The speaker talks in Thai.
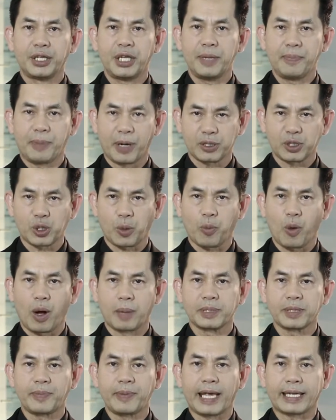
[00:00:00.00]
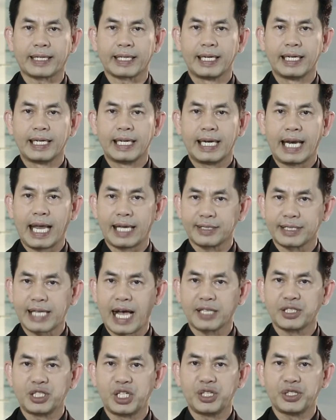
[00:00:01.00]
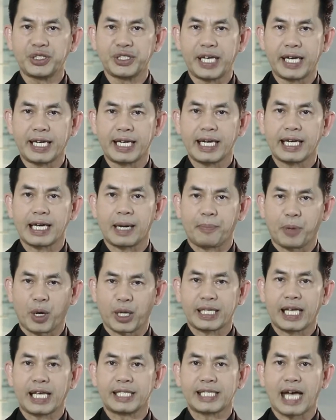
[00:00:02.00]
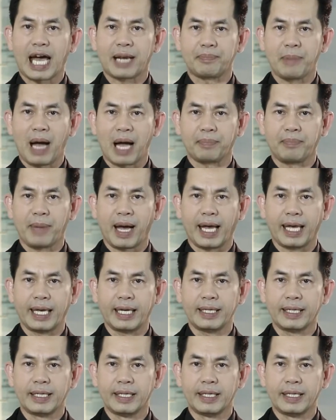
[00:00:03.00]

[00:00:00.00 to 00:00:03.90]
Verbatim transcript: ที่ประสบความสำเร็จ และสร้างชื่อเสียงให้กับประเทศชาติมากมาย